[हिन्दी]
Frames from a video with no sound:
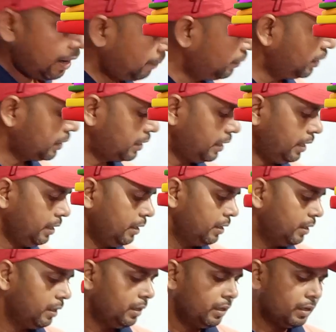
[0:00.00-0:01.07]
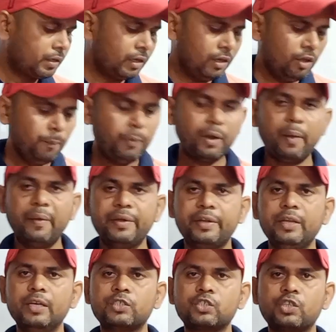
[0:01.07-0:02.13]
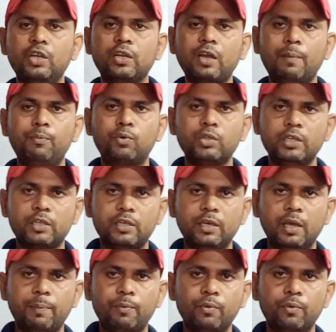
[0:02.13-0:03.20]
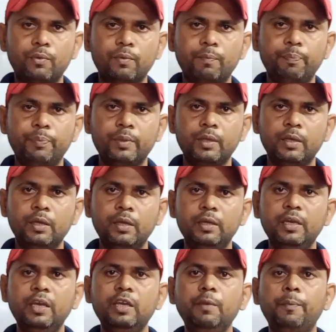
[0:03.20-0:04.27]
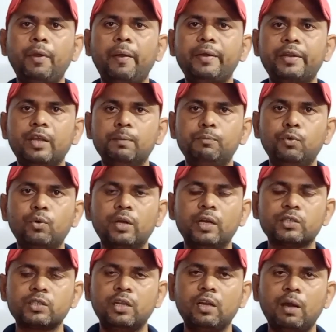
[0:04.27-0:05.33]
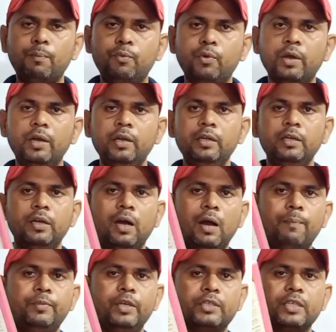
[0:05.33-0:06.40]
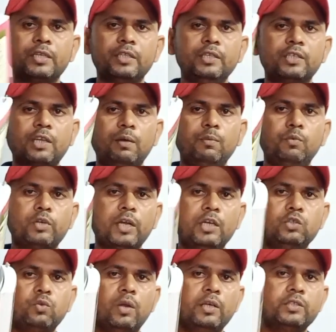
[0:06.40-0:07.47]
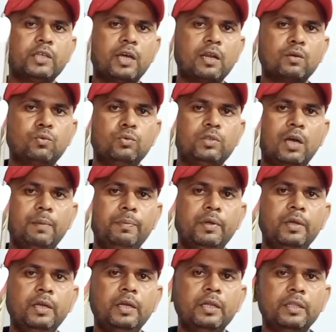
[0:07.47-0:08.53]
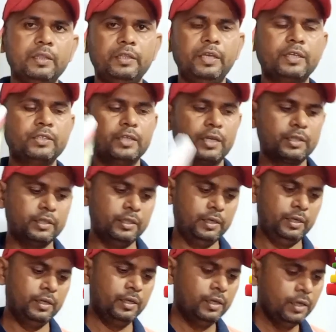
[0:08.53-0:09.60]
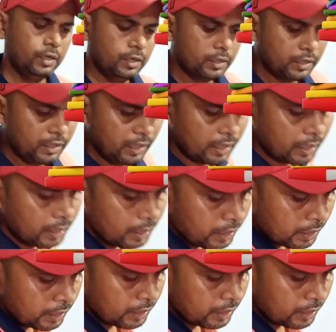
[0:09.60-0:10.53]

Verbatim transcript: अब देखिए कि एम्प्लॉयटी स्किल का बुक देखिए आप लोग ये एम्प्लॉयटी बुक स्किल का बुक है आप देख सकते हैं इसका भी मोटाई चौड़ाई सारा कुछ आप देख सकते हैं ठीक है